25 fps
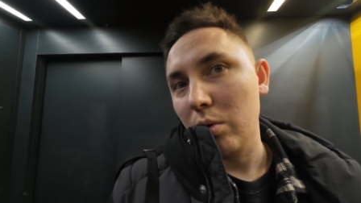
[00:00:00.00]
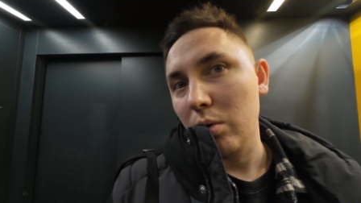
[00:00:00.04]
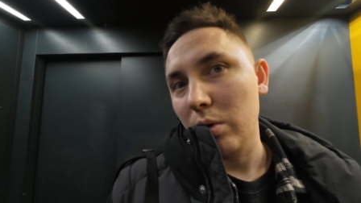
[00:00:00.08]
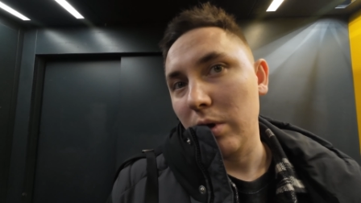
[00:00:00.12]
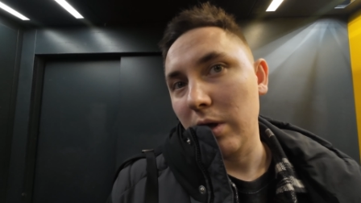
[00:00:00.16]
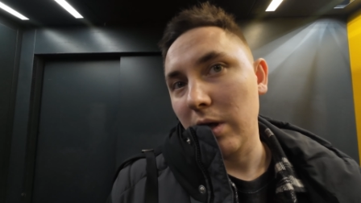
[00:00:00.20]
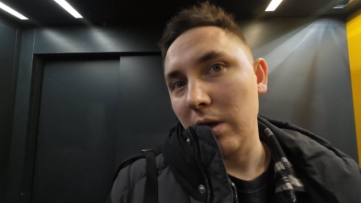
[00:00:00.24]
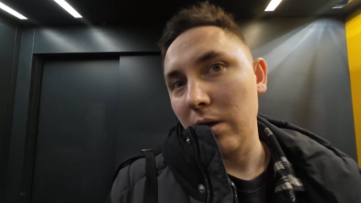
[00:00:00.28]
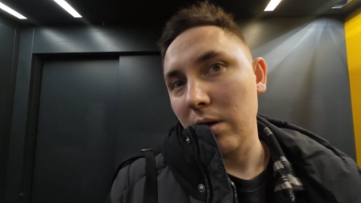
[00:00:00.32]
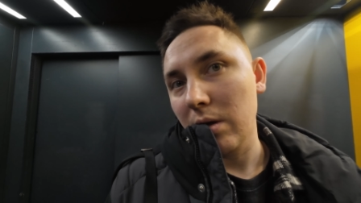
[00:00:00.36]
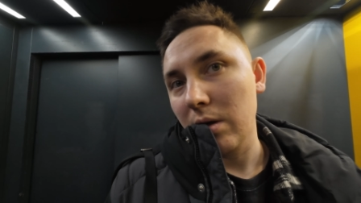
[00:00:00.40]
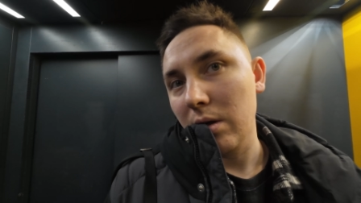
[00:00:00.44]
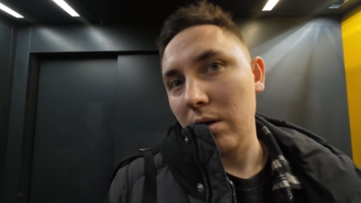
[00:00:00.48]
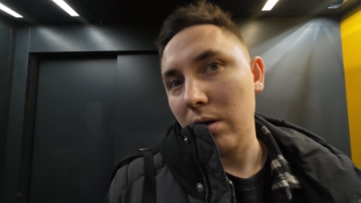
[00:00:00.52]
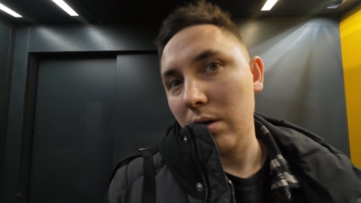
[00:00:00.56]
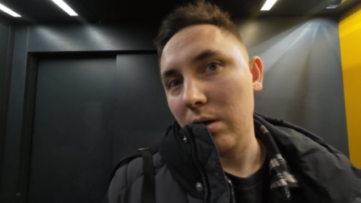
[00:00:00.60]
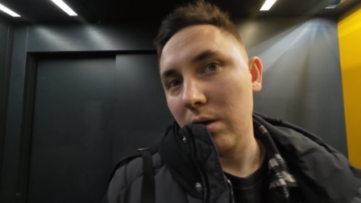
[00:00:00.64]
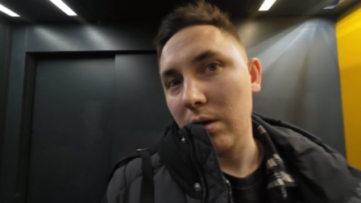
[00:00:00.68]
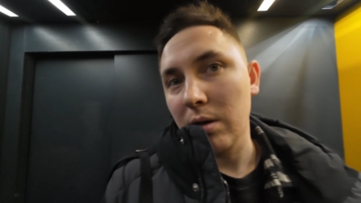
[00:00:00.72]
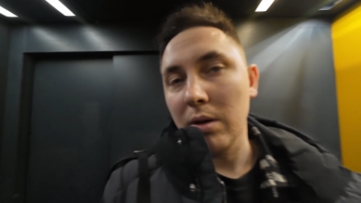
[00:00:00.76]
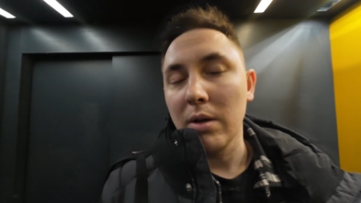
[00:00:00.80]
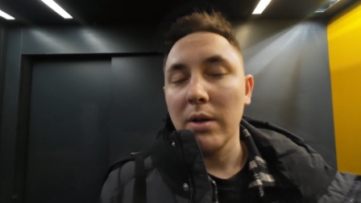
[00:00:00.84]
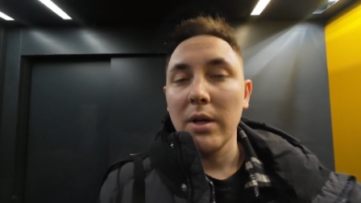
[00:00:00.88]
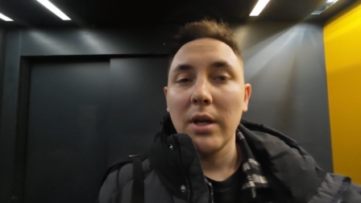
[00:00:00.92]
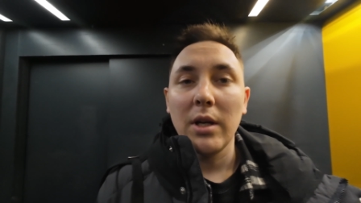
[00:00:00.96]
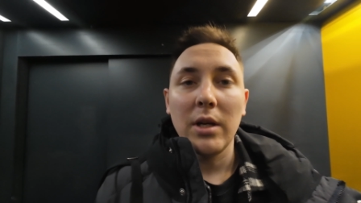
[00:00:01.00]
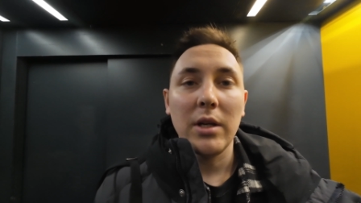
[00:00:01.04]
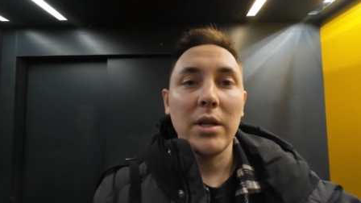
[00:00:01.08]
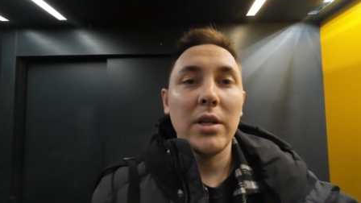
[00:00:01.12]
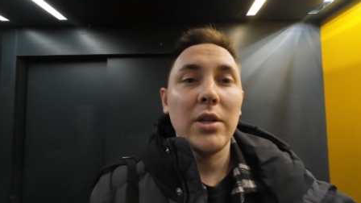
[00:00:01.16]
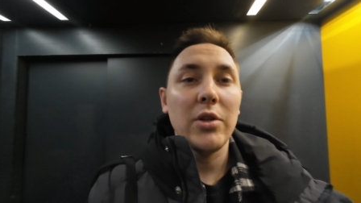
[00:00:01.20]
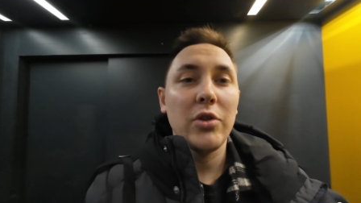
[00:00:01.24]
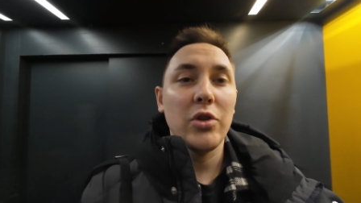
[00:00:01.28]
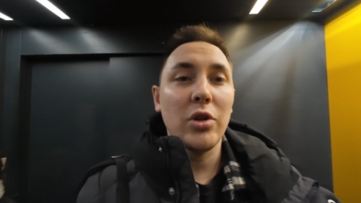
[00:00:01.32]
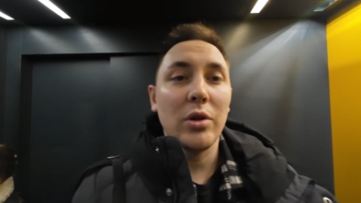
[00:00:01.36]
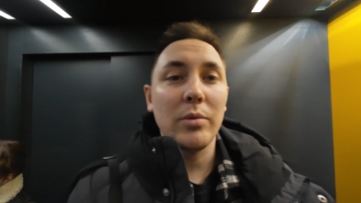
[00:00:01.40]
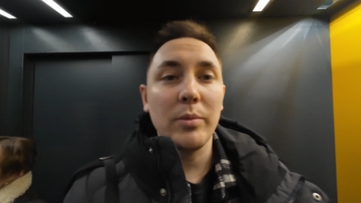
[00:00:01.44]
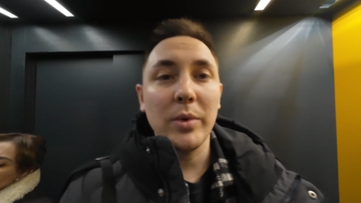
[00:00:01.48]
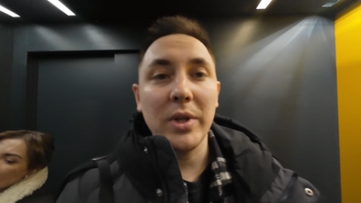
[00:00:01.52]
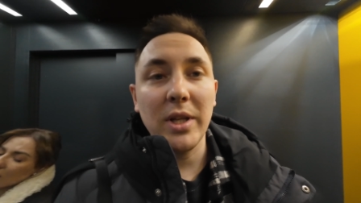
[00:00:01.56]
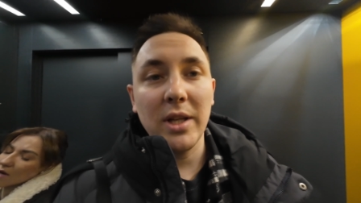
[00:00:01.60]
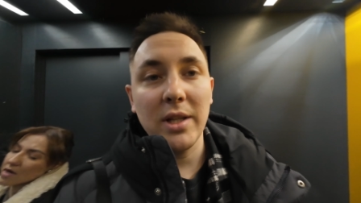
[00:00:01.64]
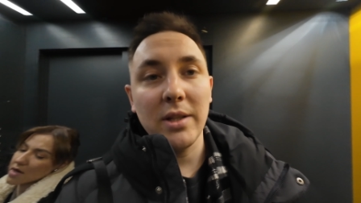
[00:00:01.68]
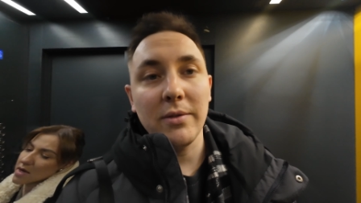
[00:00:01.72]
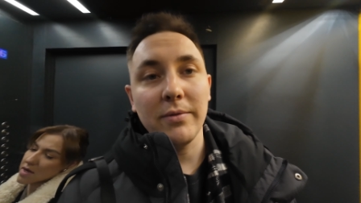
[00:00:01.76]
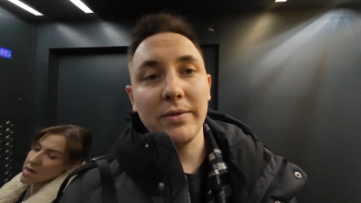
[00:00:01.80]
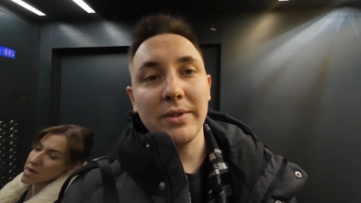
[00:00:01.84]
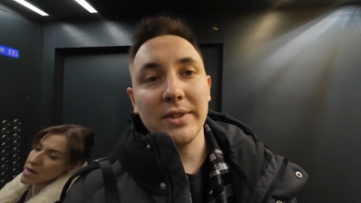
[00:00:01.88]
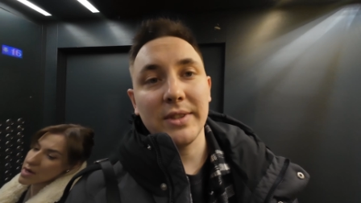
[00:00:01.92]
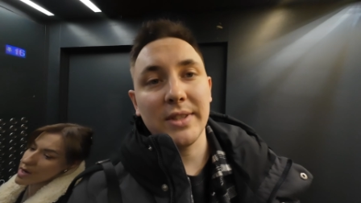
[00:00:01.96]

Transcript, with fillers: Да? И еще мы едем в